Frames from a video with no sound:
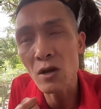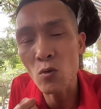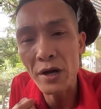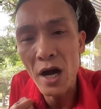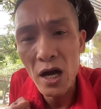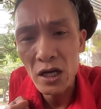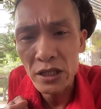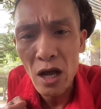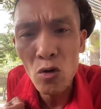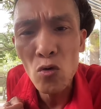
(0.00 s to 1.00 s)
đấy là cuộc
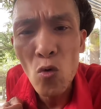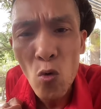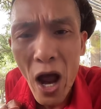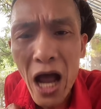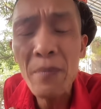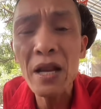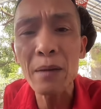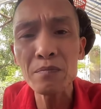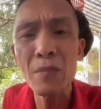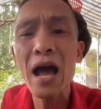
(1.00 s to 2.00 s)
đời của tao nó ngu
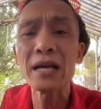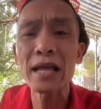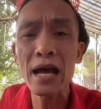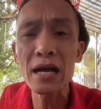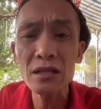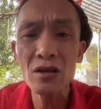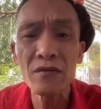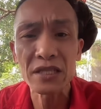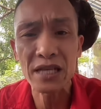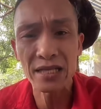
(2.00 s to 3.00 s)
25 3 tháng tao
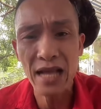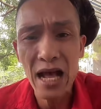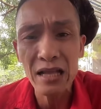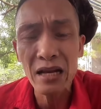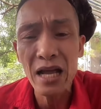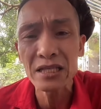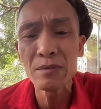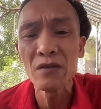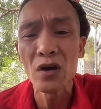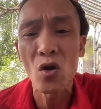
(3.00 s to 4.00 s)
đã phải trả giá tao
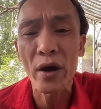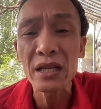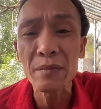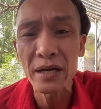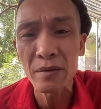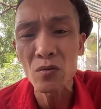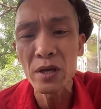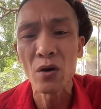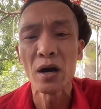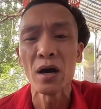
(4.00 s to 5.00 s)
livestream từ vừa nói thế mày mày
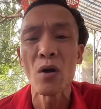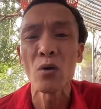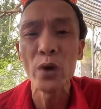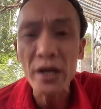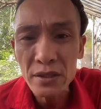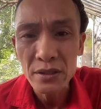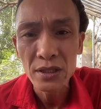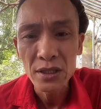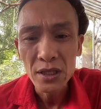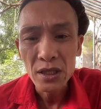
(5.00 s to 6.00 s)
không hiểu hả hoàng nguyễn
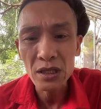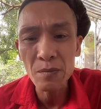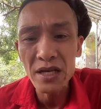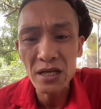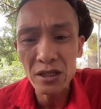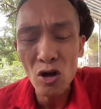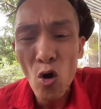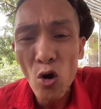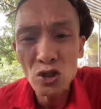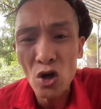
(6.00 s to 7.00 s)
nhưng bây giờ
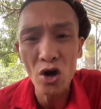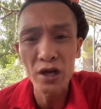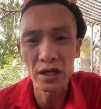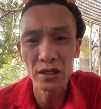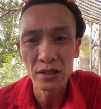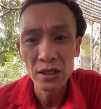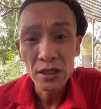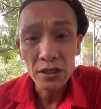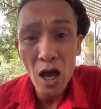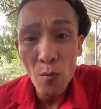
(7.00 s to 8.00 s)
tao khôn rồi
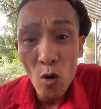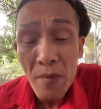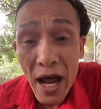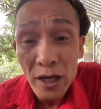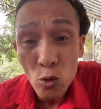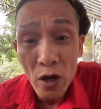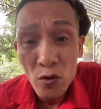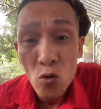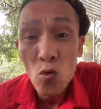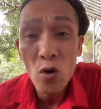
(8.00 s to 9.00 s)
tao 42
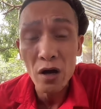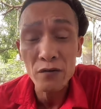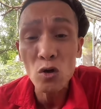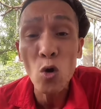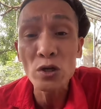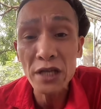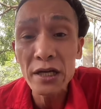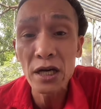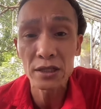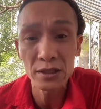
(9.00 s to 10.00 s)
tuổi với ngu à, ờ, với khôn
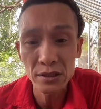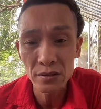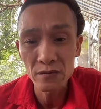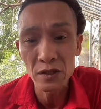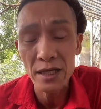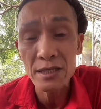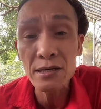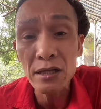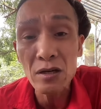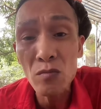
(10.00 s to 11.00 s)
ra được vì ngày
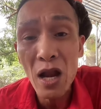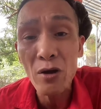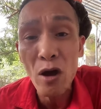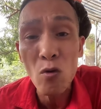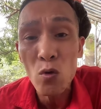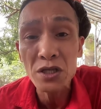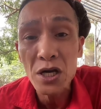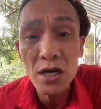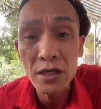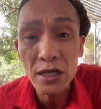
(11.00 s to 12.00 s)
xưa tao cứ lao đầu cuộc
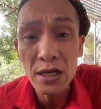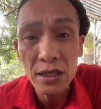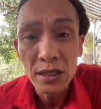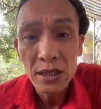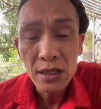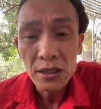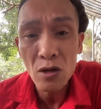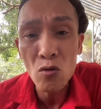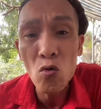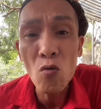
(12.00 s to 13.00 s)
chơi rồi chứ
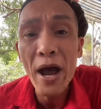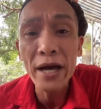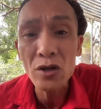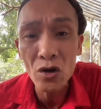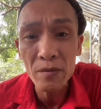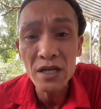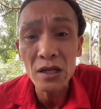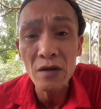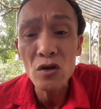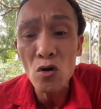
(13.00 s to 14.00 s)
tao ngu mãi rồi
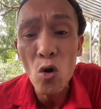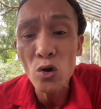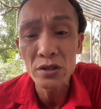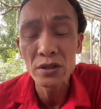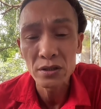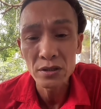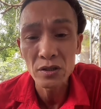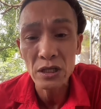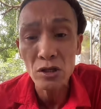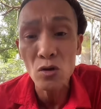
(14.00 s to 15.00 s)
bây giờ tao mới khôn
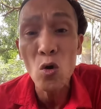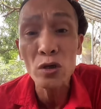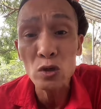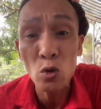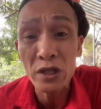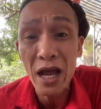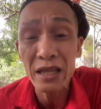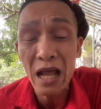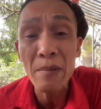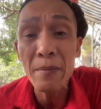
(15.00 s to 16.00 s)
Thế ra tao khôn tao tồn
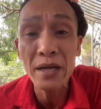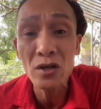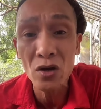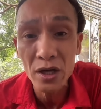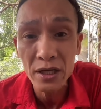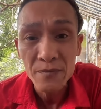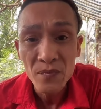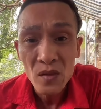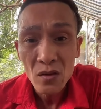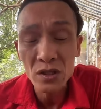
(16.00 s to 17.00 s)
tại 8 năm nay rồi
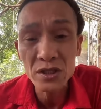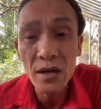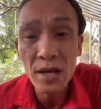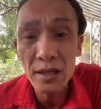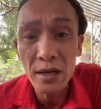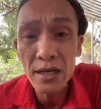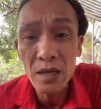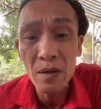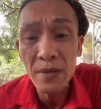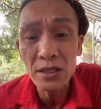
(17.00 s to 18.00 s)
Còn trước đây tao
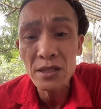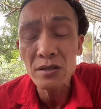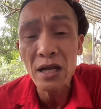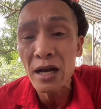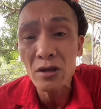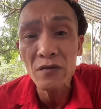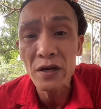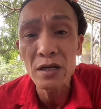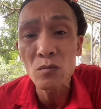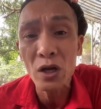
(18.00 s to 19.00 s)
đi mày biết chưa Tăng nào
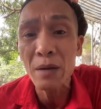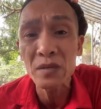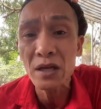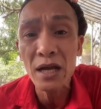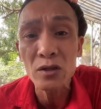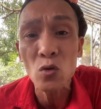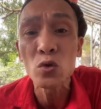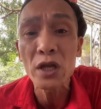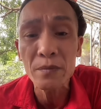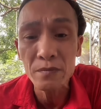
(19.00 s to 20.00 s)
tao về được một năm người tao lại
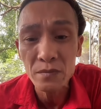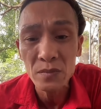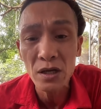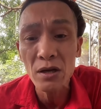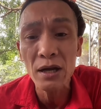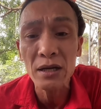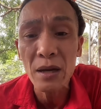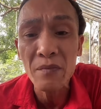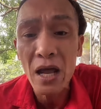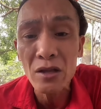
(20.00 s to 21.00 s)
tù tiếp Nên là
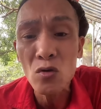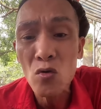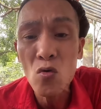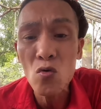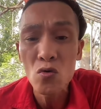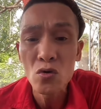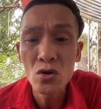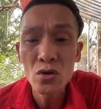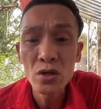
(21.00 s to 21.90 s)
5 tháng tao ngu